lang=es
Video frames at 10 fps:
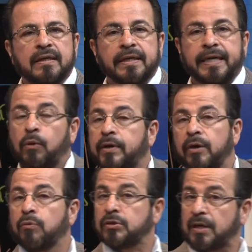que aunque
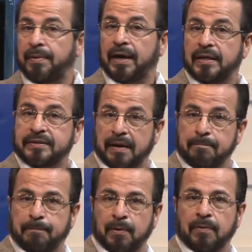no estaba en el
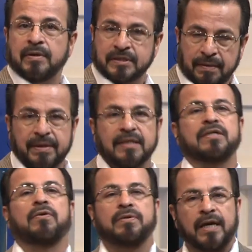templo, estaba
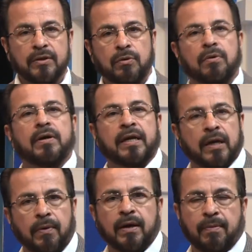desarrollándolo, era
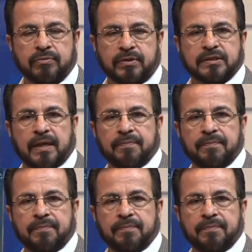Juan el Bautista.